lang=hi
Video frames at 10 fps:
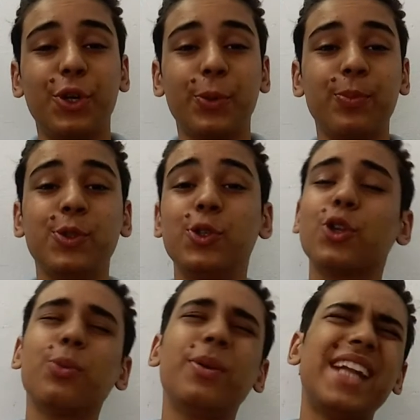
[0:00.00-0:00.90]
यूट्यूब
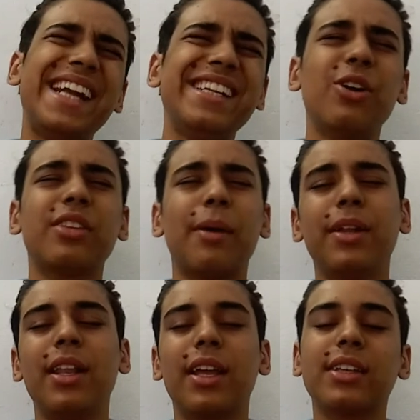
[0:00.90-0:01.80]
जो कि तुम्हें टाइटल और
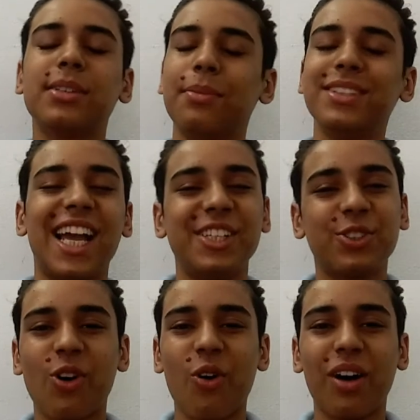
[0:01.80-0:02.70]
थंबनेल लेके समझ आ
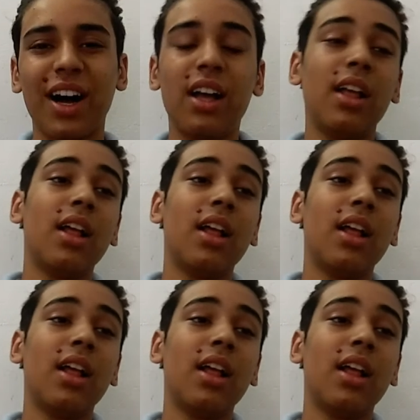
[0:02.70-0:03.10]
चुका होगा